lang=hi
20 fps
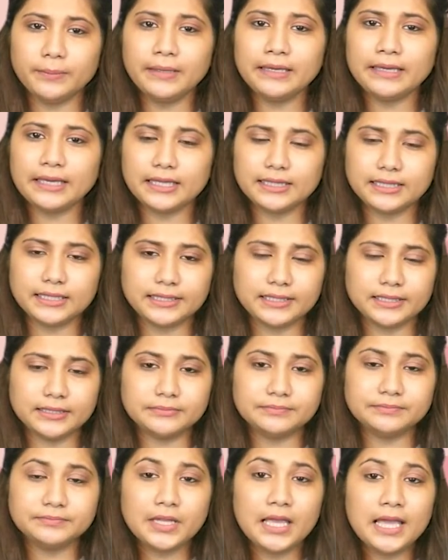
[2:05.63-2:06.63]
भी कहते
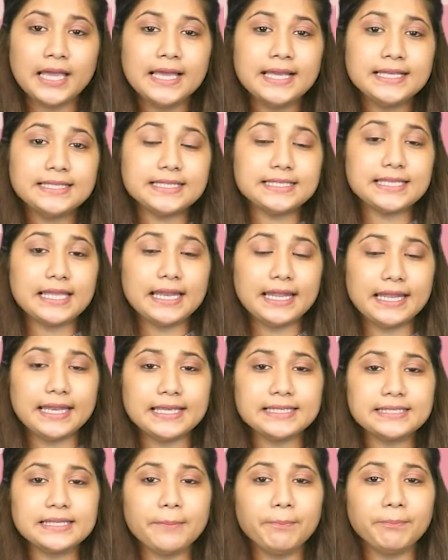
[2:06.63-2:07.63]
हैं जिसे
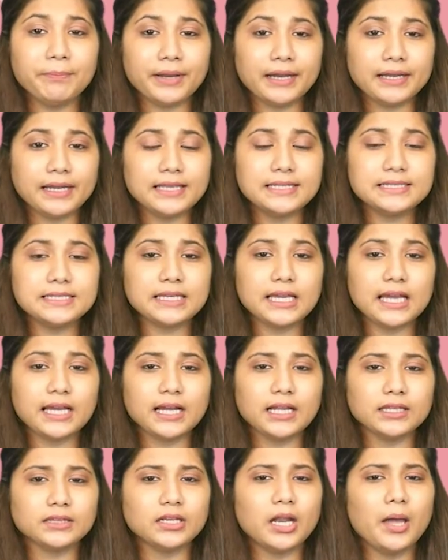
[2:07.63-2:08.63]
लेने से प्रेगनेंसी का
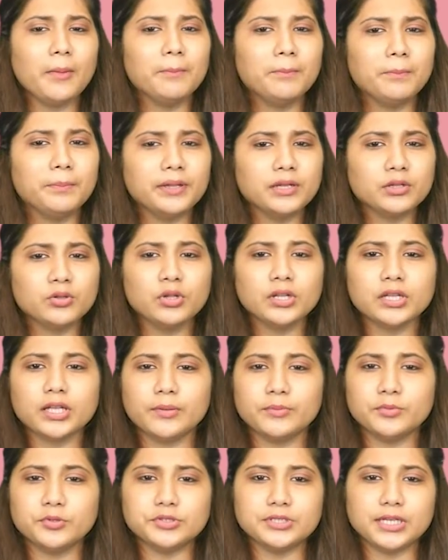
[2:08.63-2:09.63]
खतरा बिल्कुल
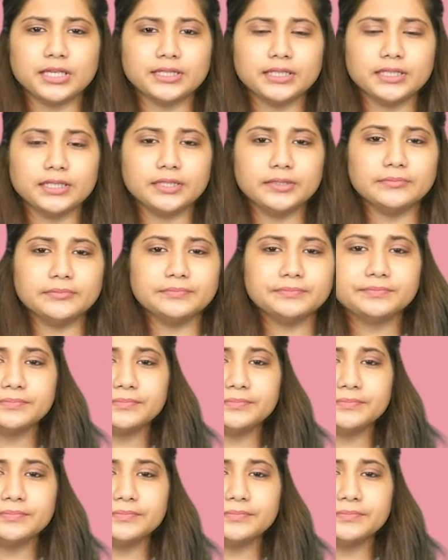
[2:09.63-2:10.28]
कम हो जाता है